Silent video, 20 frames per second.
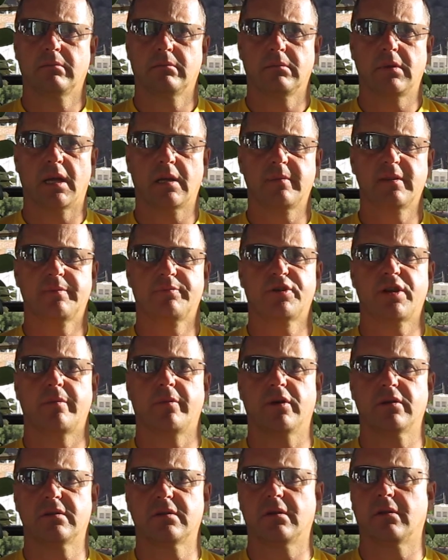jakby z
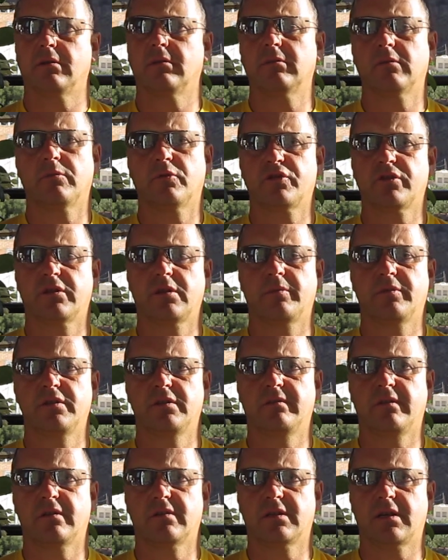przemocą, może to być
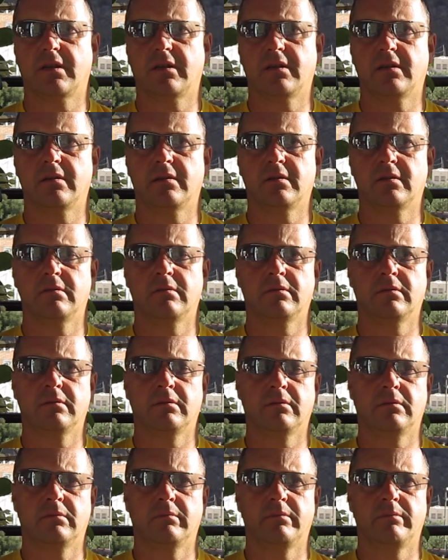związane
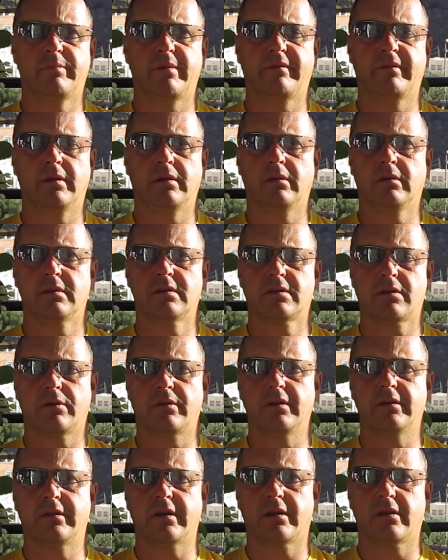y, pewne
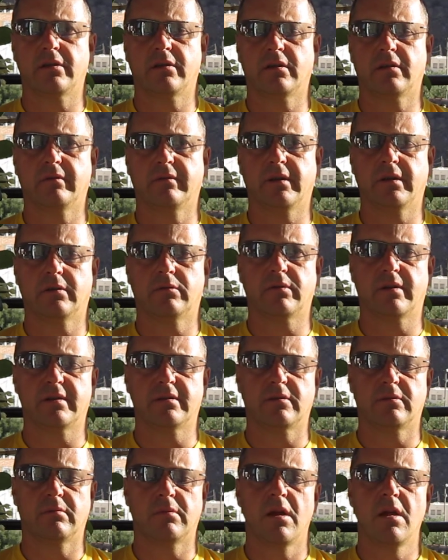strony internetowe, które
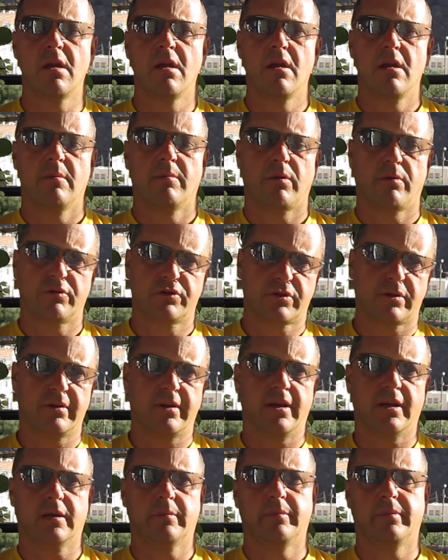są
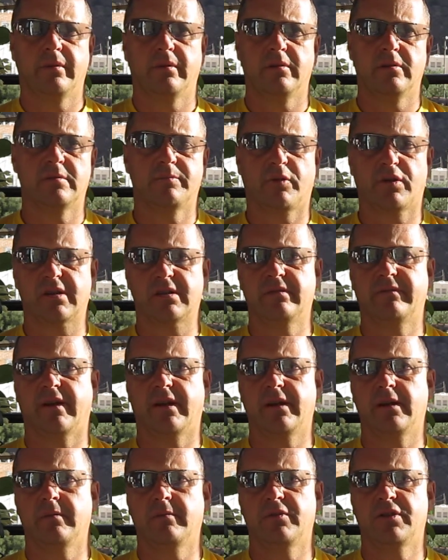połączone jakby z
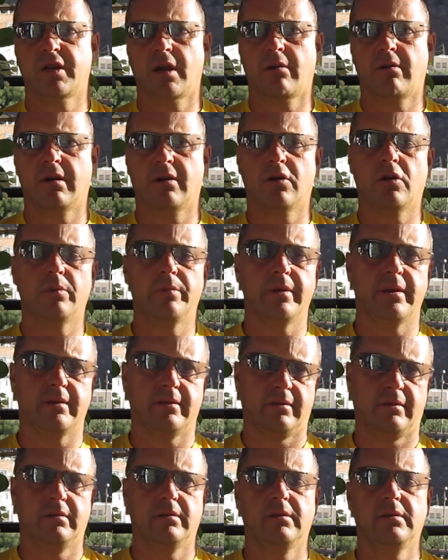pokazywaniem ciała
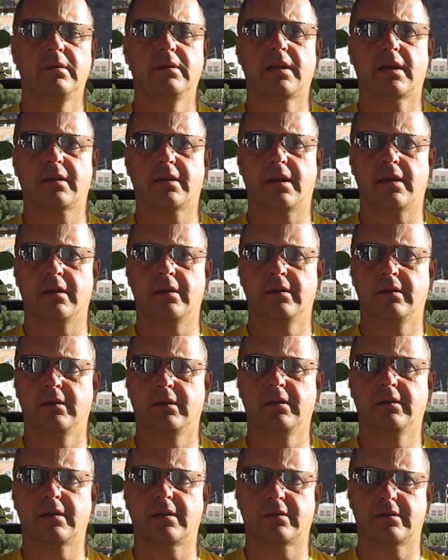kobiet i tak
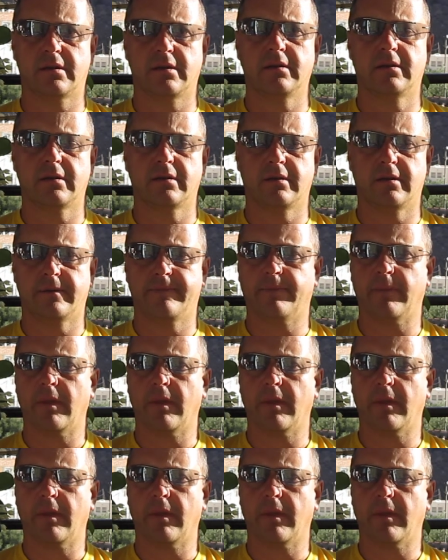dalej, itc. itd.